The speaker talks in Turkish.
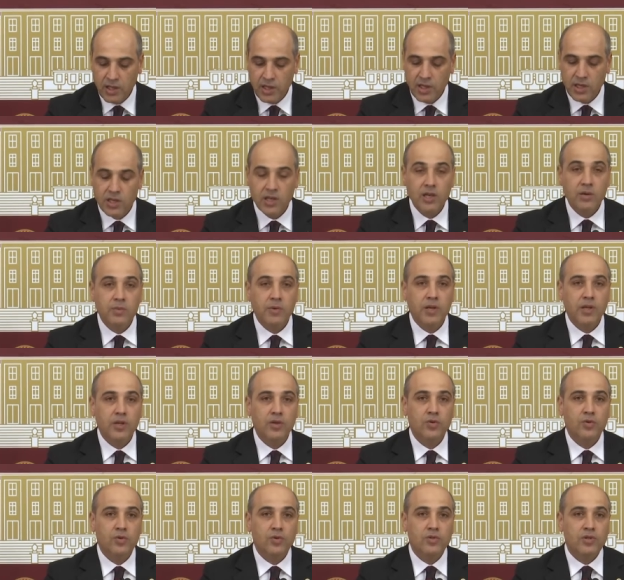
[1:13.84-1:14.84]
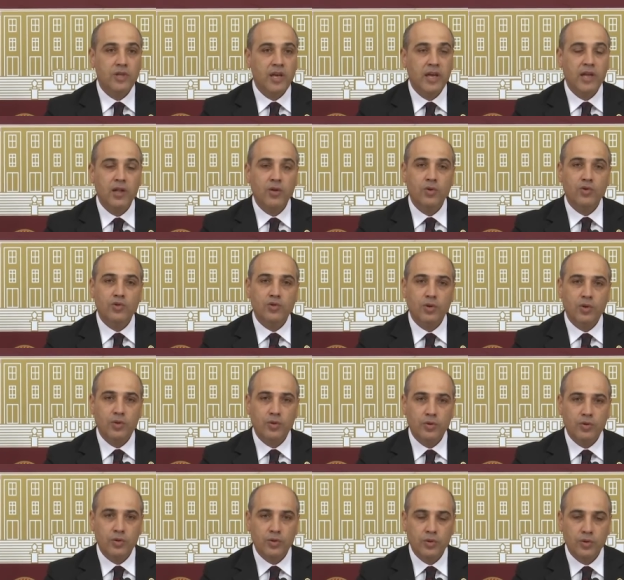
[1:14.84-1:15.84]
2153
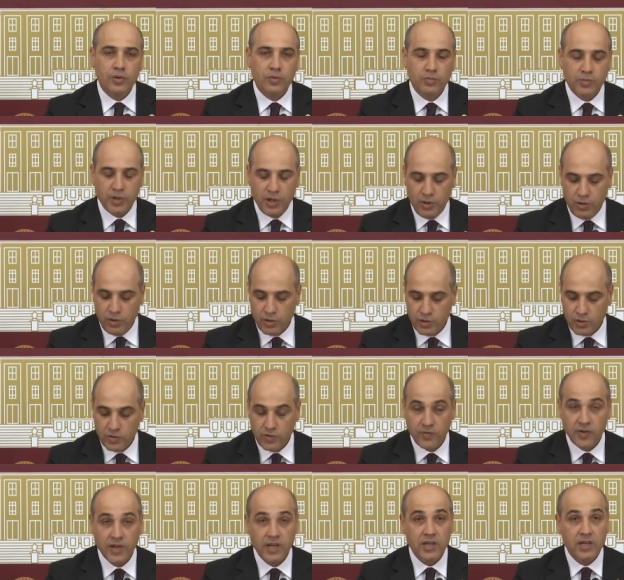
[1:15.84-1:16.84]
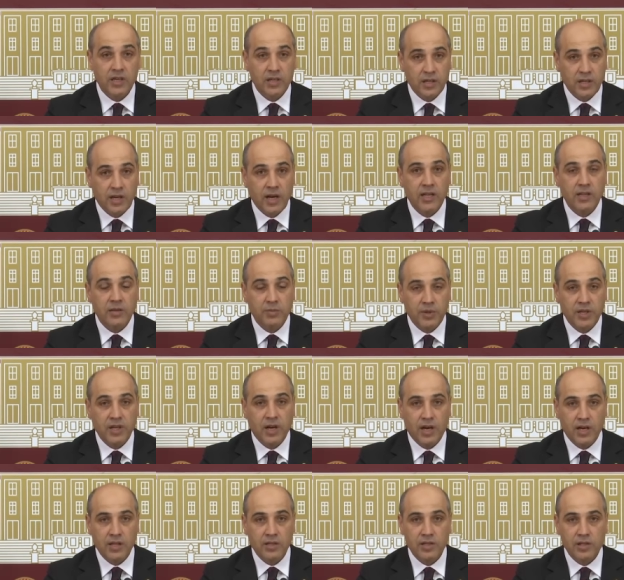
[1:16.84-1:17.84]
olduğunu biliyoruz ve 40 kat bir
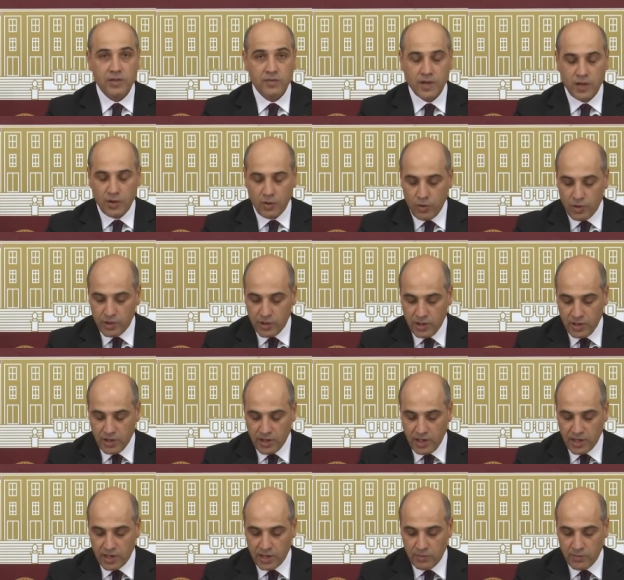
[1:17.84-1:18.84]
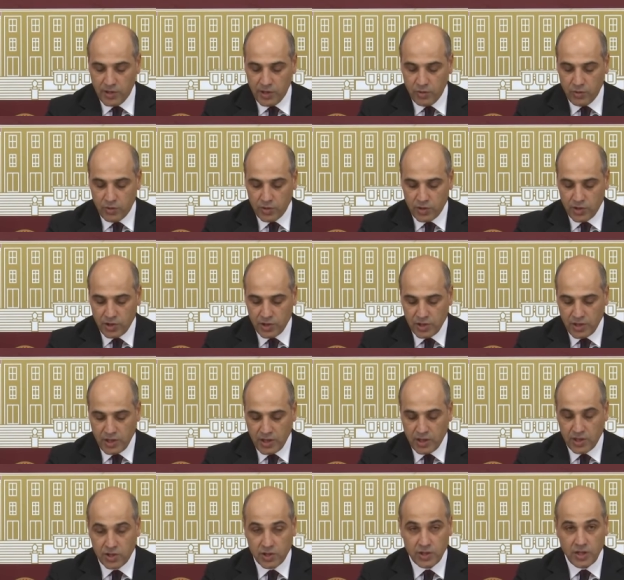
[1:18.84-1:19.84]
artış var 10 yılda hekimlerin yurt dışına
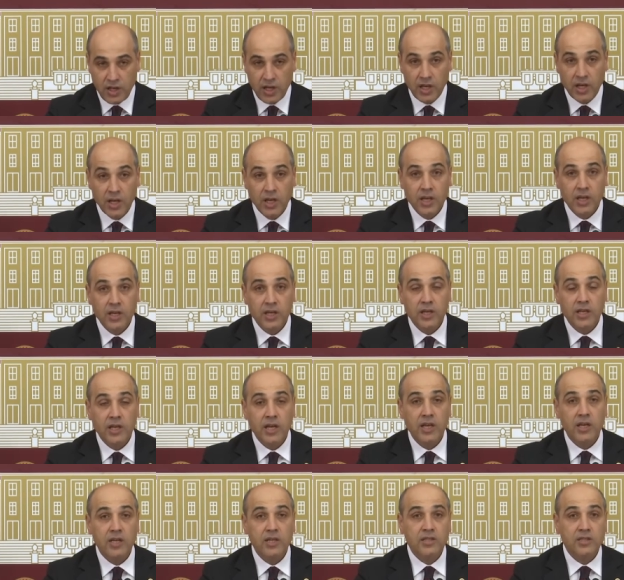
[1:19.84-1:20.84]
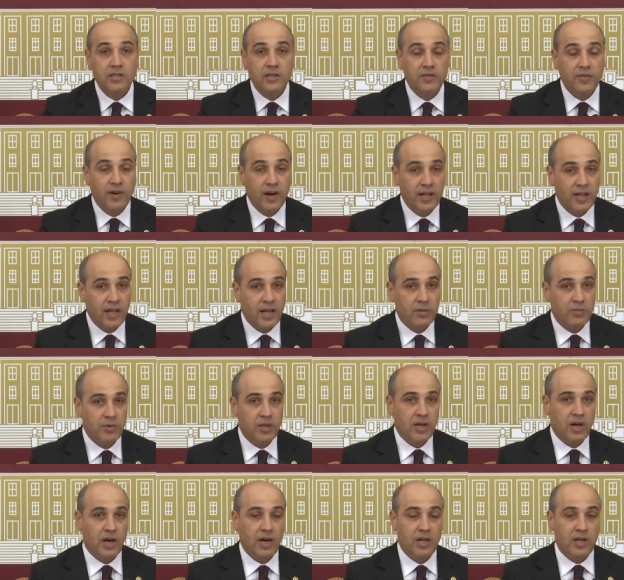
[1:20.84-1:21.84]
gidişinde. Yine istifalar bir
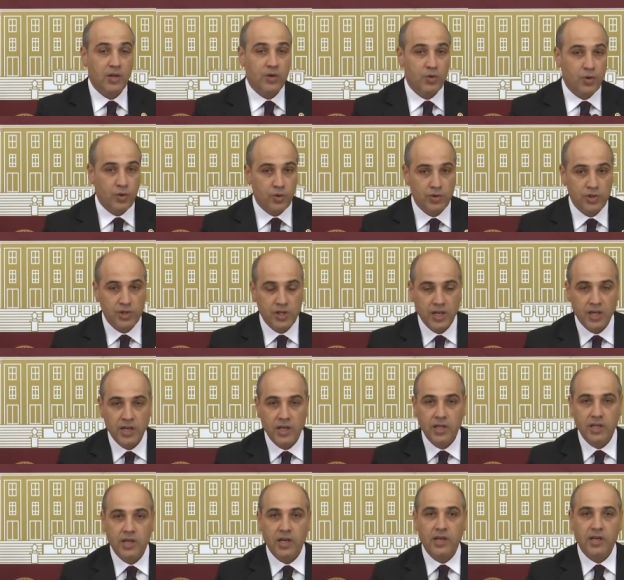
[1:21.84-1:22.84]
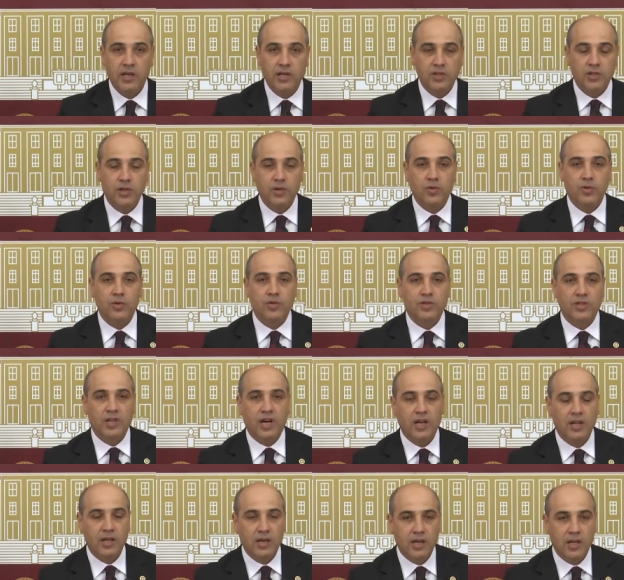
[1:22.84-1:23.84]
hayli yoğun şekilde yaşanıyor
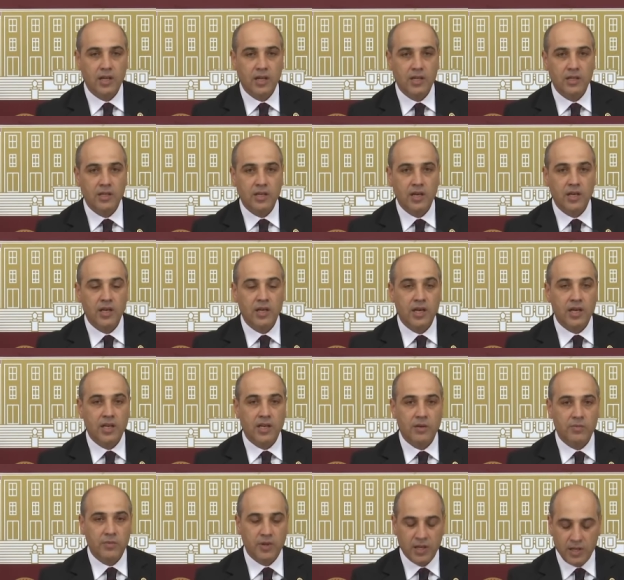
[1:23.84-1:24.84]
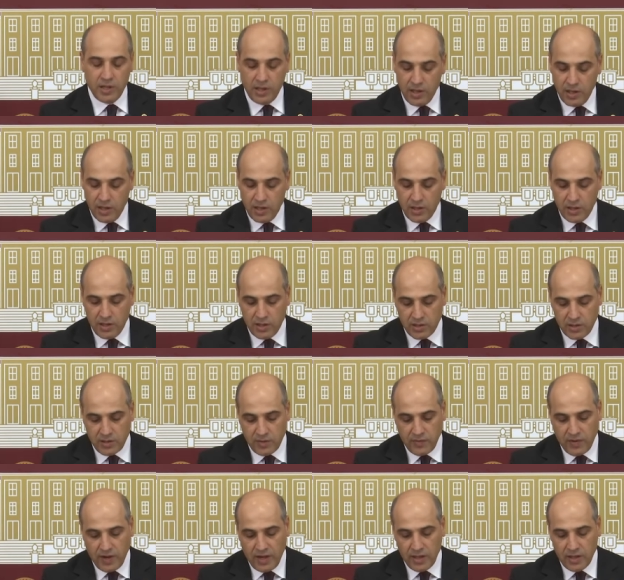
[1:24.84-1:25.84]
sağlık alanda hekimlerin
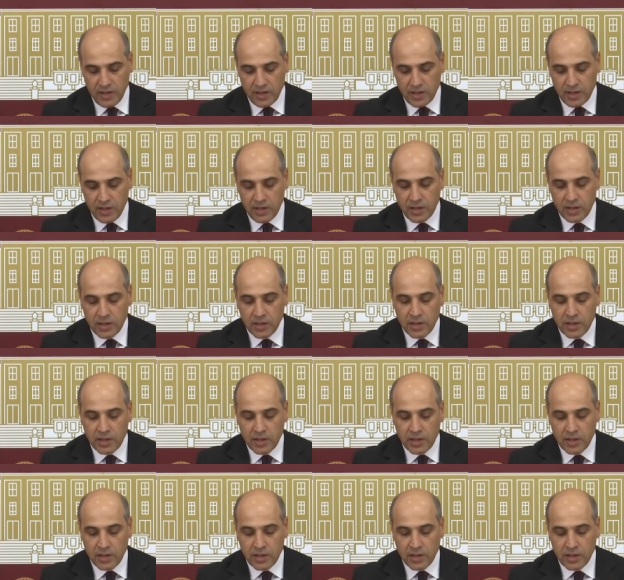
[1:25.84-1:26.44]
istifaları